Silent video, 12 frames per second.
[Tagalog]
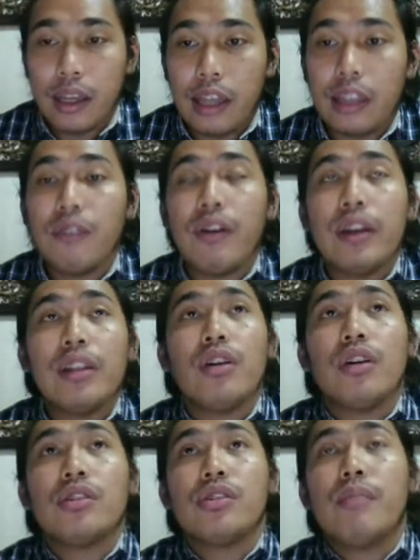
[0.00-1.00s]
and divide it
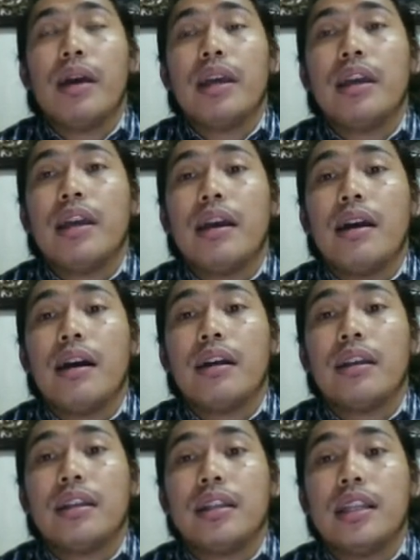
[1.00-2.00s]
also by
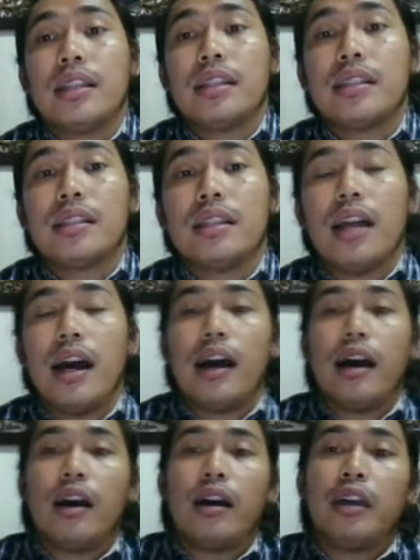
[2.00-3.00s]
it
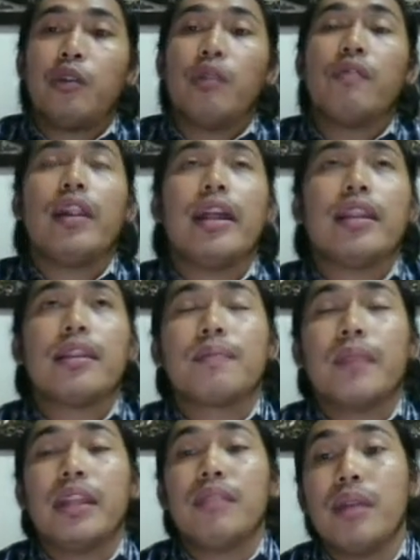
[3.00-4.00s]
uh,
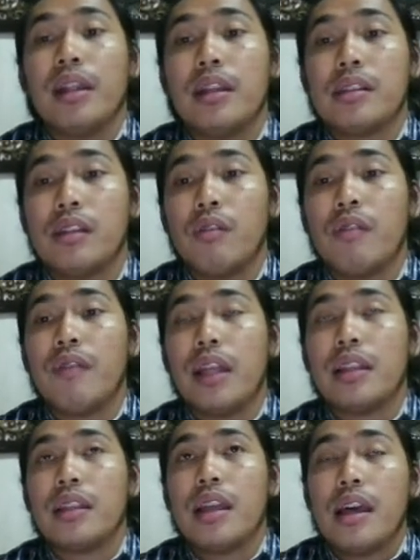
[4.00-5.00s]
equivalent in minutes,
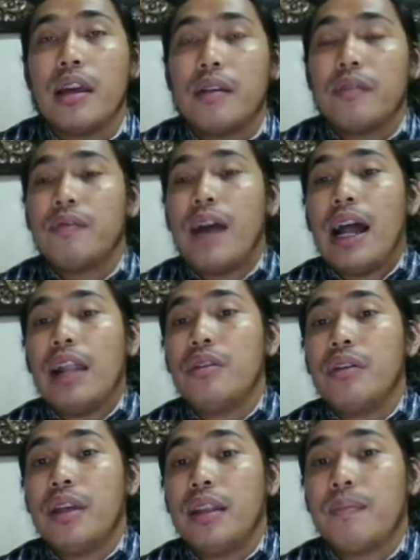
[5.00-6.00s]
equivalent
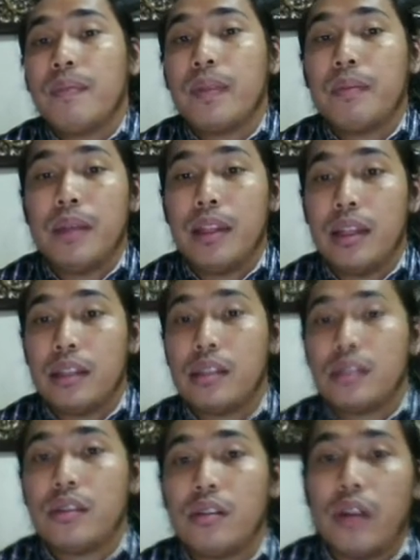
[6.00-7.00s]
value in
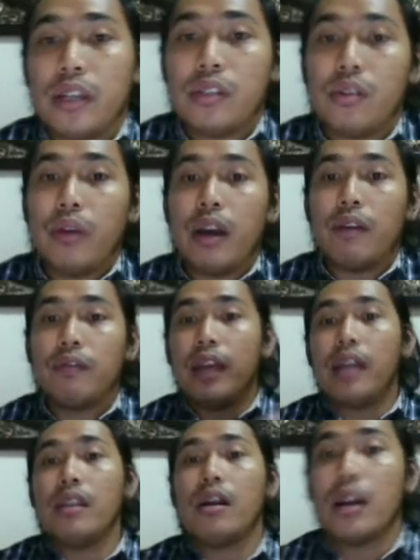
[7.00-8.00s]
minutes. Okay, so we have
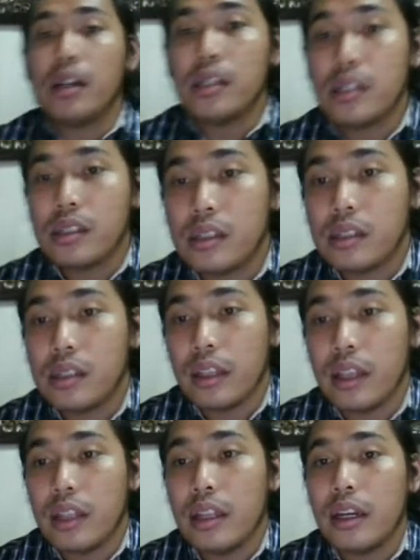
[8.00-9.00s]
10 hours and
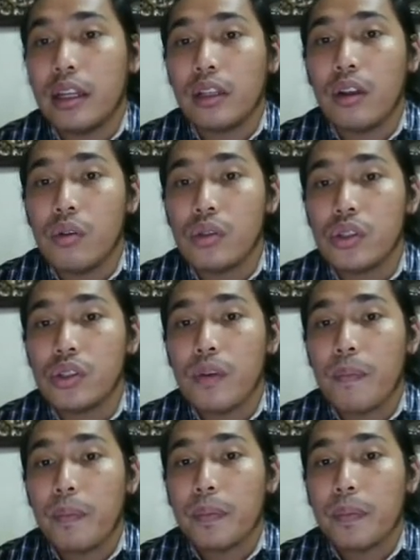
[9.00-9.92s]
then here it goes.